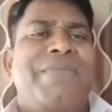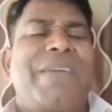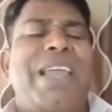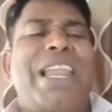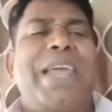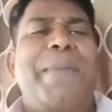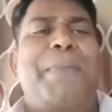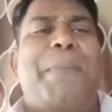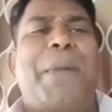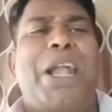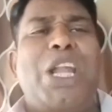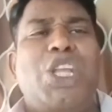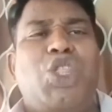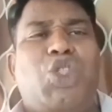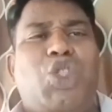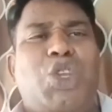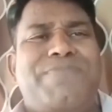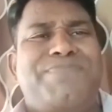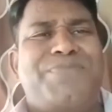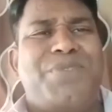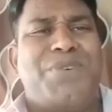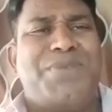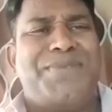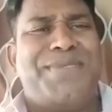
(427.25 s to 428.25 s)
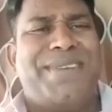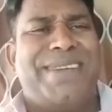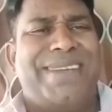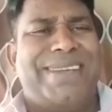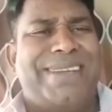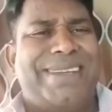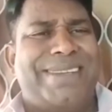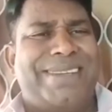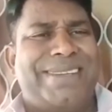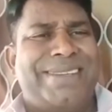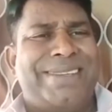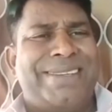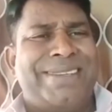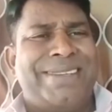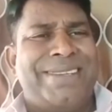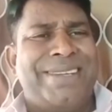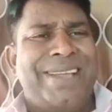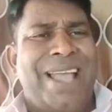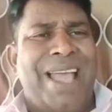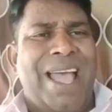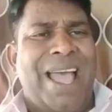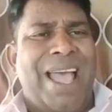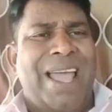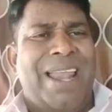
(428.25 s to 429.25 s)
வெளிப்படுத்தும் போது
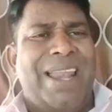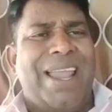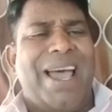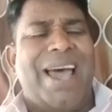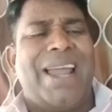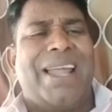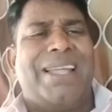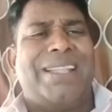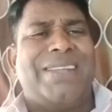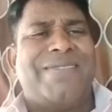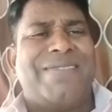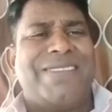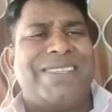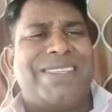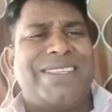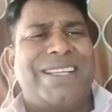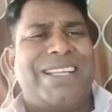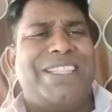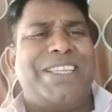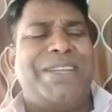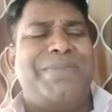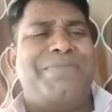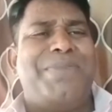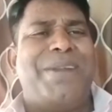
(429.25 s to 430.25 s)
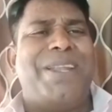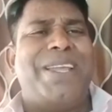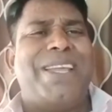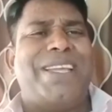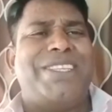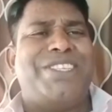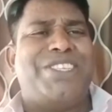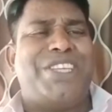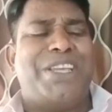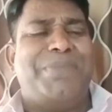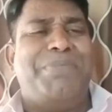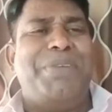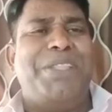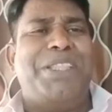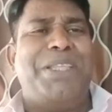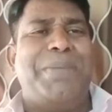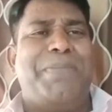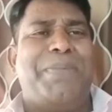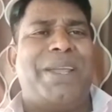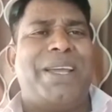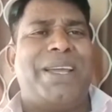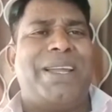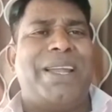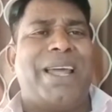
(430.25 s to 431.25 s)
நான் அந்த வசனத்தின் வழியை செபித்து
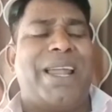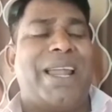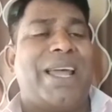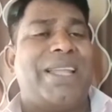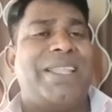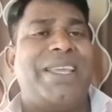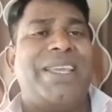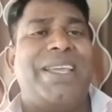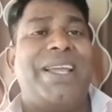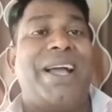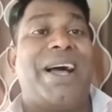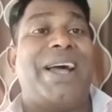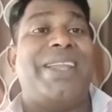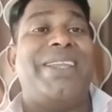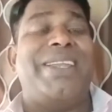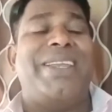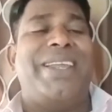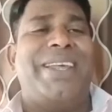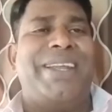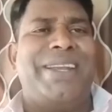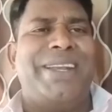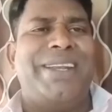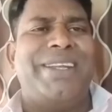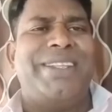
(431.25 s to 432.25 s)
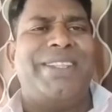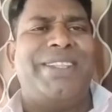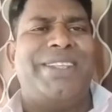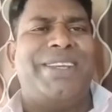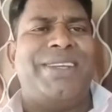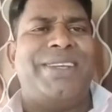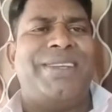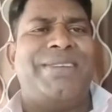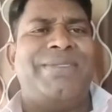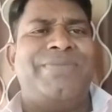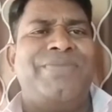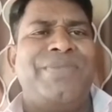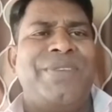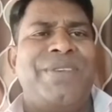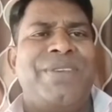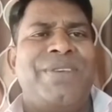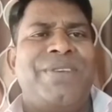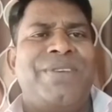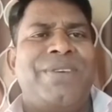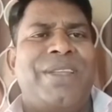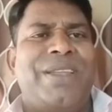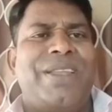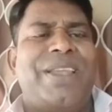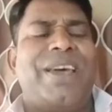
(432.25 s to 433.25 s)
பிறகு நான் அதிகாலையிலே எழுந்து
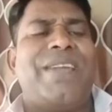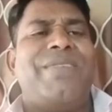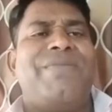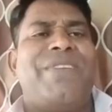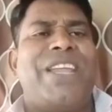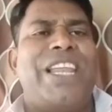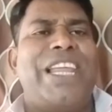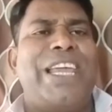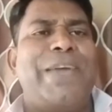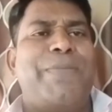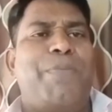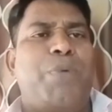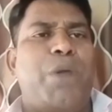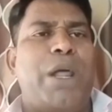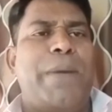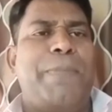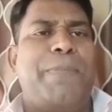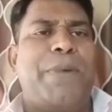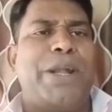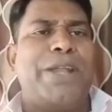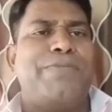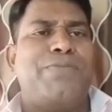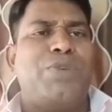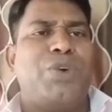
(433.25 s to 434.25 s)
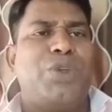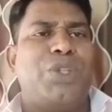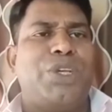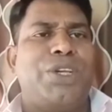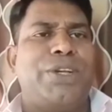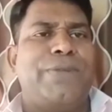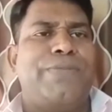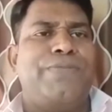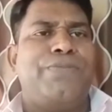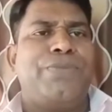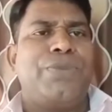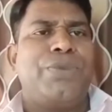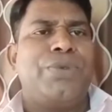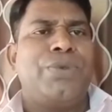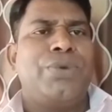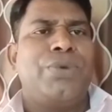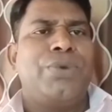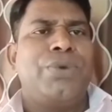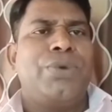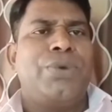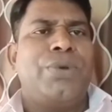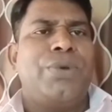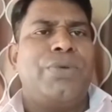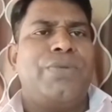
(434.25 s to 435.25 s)
நான் வெளியே புறப்படும் போது
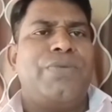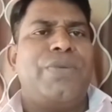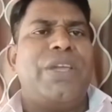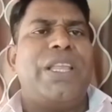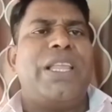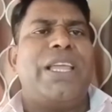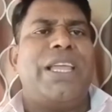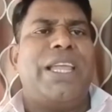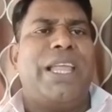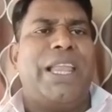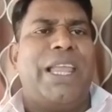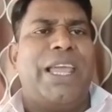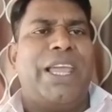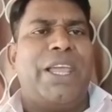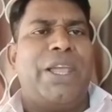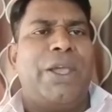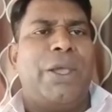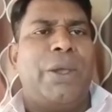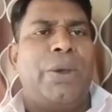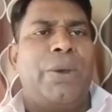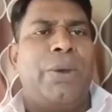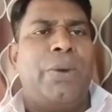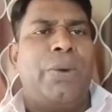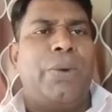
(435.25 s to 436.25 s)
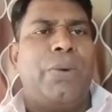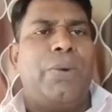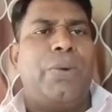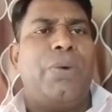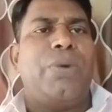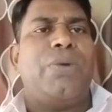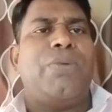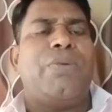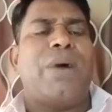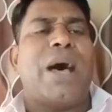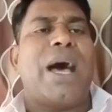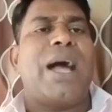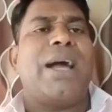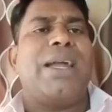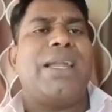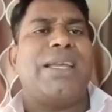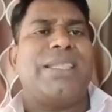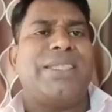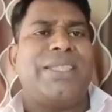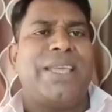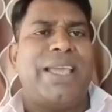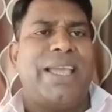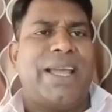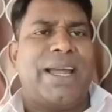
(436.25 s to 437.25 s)
வெளியிலே ஒரு
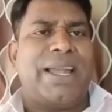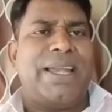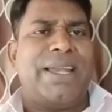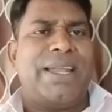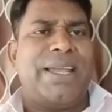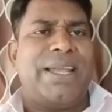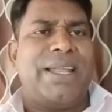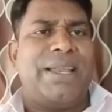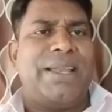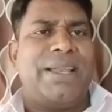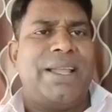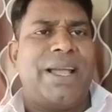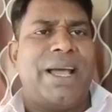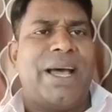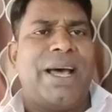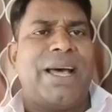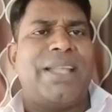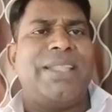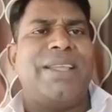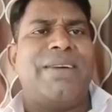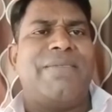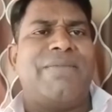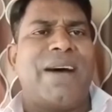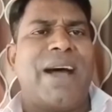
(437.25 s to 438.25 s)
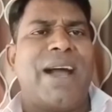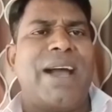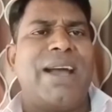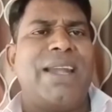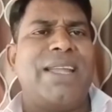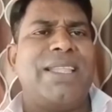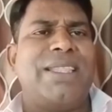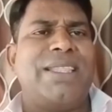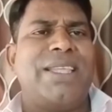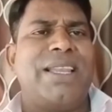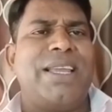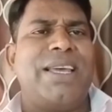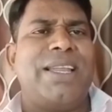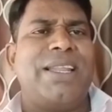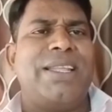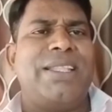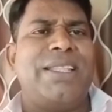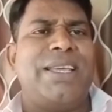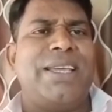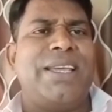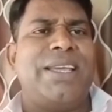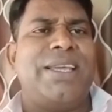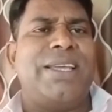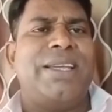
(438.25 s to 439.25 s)
வாகனத்தை கண்டேன் அந்த
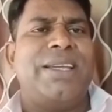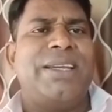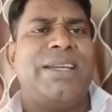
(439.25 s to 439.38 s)
வாகனத்திலிருந்து